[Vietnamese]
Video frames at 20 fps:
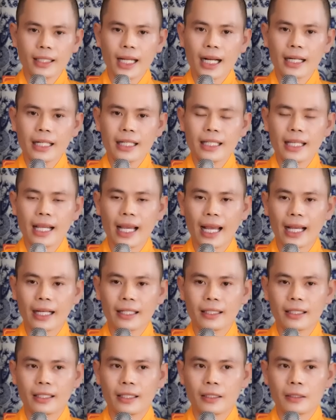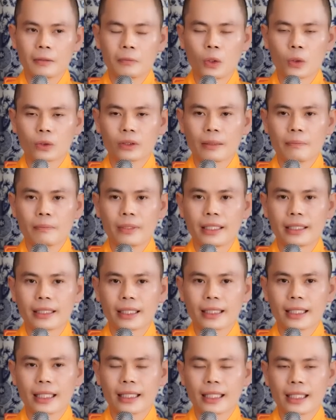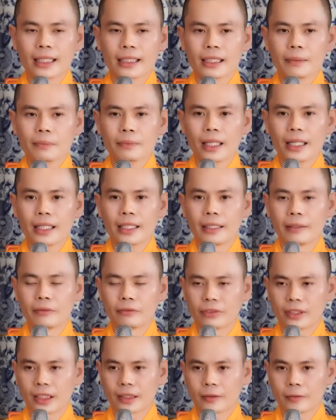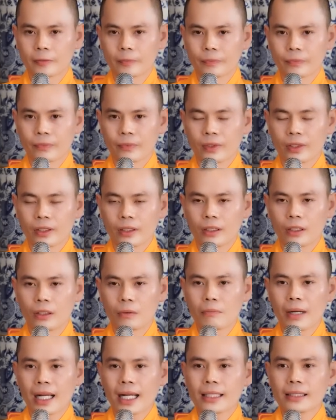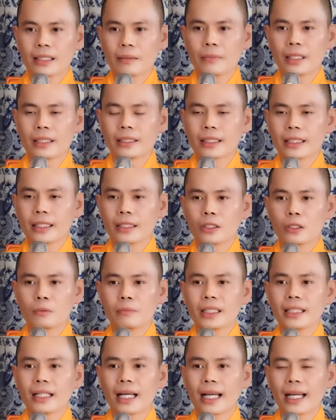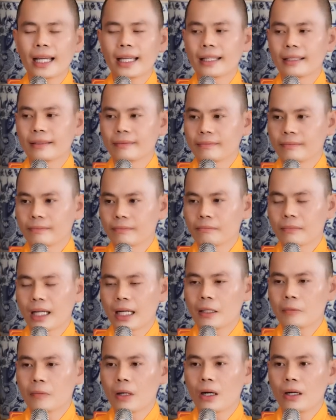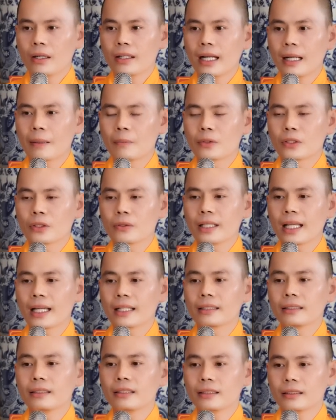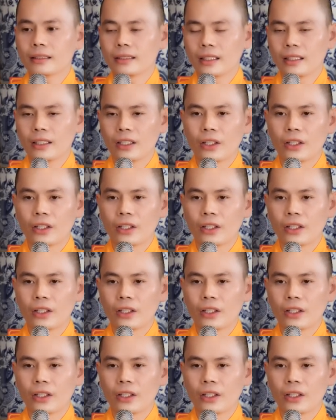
Đang đi giảng, một tấm hình cái Thành đang chắp tay niệm Phật, còn ba tấm hình kia không biết ai băng bó nằm trong nhà thương.